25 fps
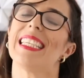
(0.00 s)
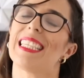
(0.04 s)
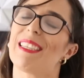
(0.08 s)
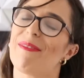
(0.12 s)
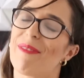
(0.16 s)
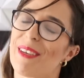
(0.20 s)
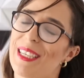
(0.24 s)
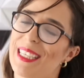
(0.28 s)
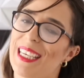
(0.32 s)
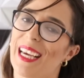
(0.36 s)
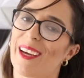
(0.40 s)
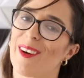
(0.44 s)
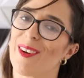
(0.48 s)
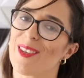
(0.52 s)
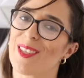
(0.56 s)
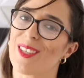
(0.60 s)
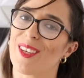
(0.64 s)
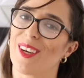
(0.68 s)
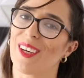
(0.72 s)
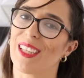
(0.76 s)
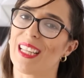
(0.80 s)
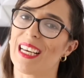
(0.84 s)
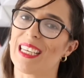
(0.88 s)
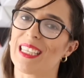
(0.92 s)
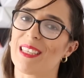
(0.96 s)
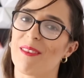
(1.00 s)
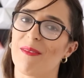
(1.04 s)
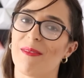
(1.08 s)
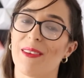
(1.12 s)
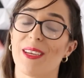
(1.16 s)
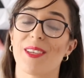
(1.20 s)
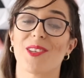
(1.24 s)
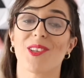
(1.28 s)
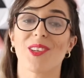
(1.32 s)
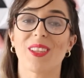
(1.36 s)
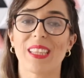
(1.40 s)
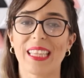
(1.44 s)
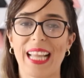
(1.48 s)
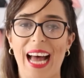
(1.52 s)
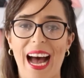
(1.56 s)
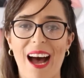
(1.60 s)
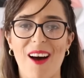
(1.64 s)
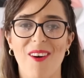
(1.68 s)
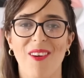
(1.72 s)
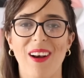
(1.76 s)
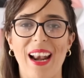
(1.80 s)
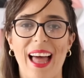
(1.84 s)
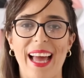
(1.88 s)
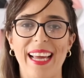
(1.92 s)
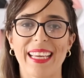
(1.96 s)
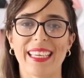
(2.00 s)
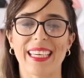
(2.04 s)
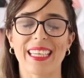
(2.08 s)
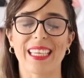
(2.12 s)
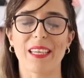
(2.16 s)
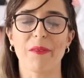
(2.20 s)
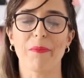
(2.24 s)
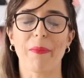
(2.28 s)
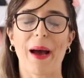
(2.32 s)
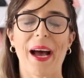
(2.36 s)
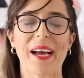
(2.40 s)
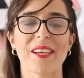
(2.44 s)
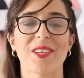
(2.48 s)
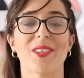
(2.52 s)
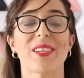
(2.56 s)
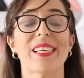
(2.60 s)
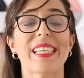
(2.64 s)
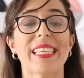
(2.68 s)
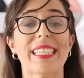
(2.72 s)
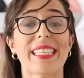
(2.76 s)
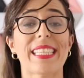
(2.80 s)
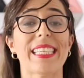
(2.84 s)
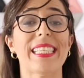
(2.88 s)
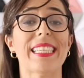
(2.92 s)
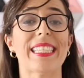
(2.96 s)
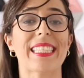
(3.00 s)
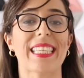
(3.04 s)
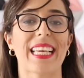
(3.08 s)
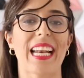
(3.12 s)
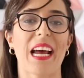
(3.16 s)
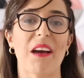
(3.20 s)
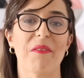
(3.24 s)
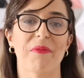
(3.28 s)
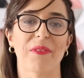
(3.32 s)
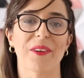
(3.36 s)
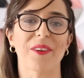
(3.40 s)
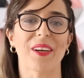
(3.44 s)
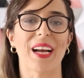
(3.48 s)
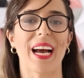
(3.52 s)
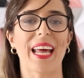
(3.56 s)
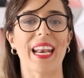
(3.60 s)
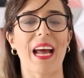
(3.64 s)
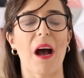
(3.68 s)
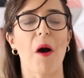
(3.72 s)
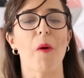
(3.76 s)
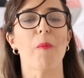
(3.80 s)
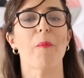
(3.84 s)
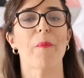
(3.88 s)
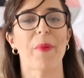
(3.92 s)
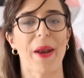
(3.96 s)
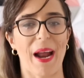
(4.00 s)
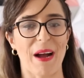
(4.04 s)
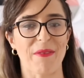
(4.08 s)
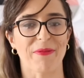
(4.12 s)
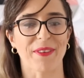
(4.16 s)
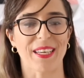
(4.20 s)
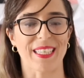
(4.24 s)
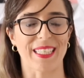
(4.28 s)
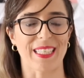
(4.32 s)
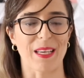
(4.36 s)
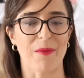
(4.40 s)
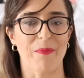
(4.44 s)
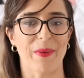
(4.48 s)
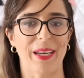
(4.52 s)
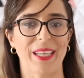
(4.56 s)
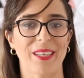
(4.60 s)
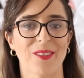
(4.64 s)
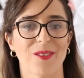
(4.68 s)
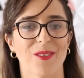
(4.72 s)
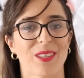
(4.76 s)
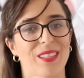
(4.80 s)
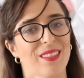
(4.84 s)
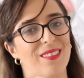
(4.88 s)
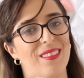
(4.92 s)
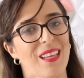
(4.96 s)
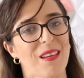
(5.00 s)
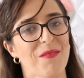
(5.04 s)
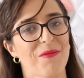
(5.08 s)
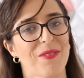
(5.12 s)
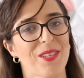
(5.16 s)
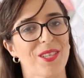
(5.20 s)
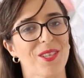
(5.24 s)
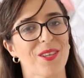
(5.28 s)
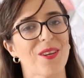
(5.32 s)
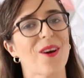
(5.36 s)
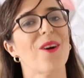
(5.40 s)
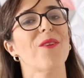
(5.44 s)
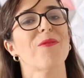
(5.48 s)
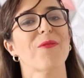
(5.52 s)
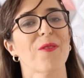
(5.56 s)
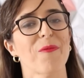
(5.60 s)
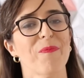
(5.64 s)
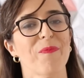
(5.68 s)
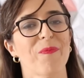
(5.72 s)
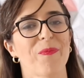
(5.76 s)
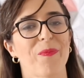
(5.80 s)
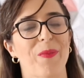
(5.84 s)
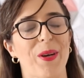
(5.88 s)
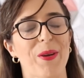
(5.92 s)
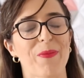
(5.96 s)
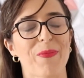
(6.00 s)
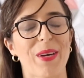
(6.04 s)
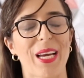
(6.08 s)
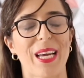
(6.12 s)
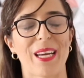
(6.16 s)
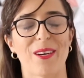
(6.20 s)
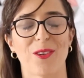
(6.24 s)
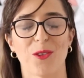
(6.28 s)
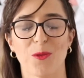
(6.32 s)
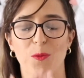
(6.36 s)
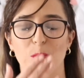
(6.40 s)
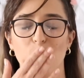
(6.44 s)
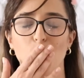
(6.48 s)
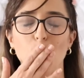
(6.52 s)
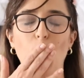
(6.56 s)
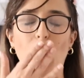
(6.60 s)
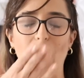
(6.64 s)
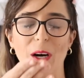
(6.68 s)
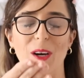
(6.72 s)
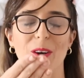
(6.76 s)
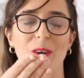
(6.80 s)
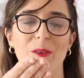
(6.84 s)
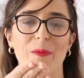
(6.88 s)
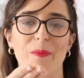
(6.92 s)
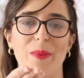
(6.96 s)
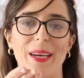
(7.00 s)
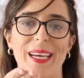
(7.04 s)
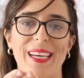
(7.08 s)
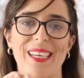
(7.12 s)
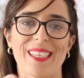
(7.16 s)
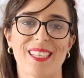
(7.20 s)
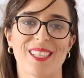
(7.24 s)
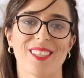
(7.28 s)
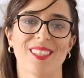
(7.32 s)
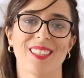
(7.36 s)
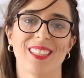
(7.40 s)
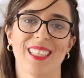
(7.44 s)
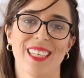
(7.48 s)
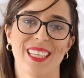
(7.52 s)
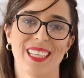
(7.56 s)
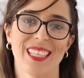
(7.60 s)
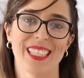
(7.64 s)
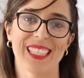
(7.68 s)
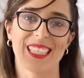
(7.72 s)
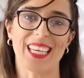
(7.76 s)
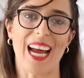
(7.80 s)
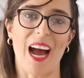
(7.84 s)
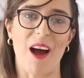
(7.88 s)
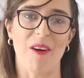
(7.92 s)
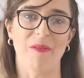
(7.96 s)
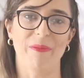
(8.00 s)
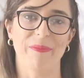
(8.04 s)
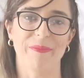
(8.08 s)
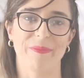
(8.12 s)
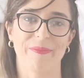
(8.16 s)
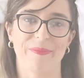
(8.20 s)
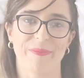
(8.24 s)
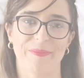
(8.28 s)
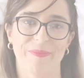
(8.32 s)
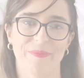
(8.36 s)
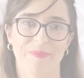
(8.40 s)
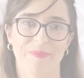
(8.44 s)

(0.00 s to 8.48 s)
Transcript: Se você gostou desse vídeo, dá um like aqui embaixo e se inscreve no canal para ficar sabendo quando tem vídeo novo primeiro. Um beijo, tchau!